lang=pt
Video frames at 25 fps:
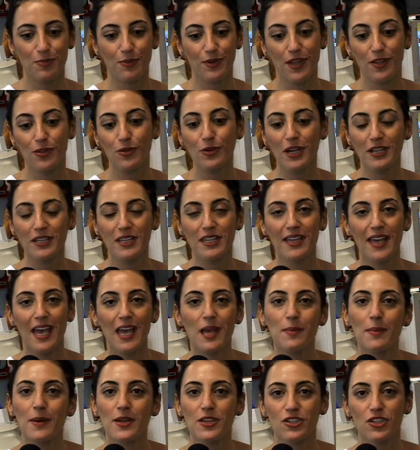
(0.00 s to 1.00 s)
porque nunca
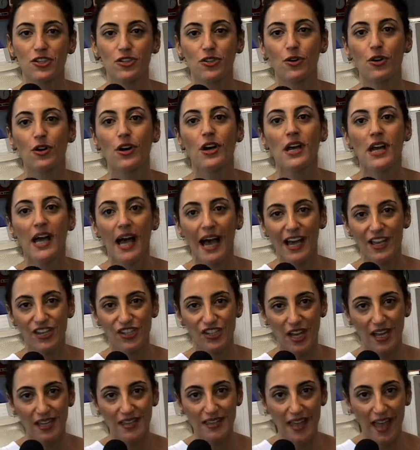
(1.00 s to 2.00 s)
ninguém imaginou a
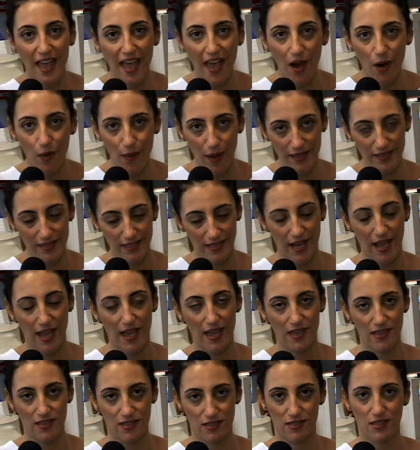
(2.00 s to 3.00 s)
Chanel
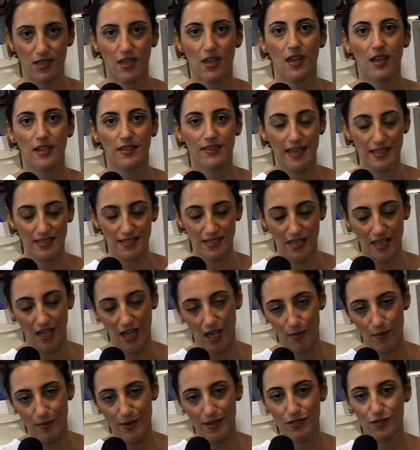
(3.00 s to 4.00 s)
atrás das
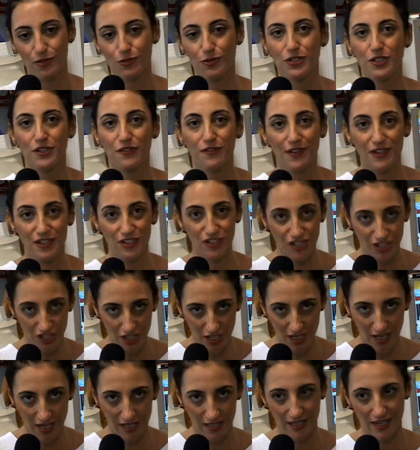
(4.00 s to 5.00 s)
câmeras, o
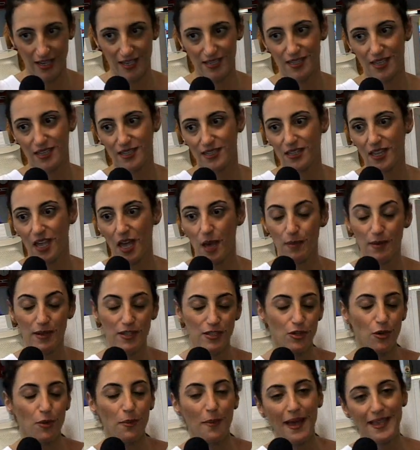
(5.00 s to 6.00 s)
Givenchy atrás das
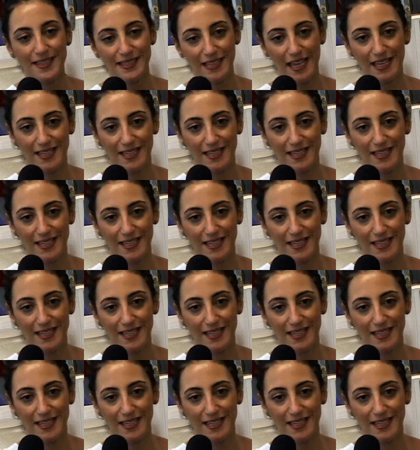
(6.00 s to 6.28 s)
câmeras, ou mais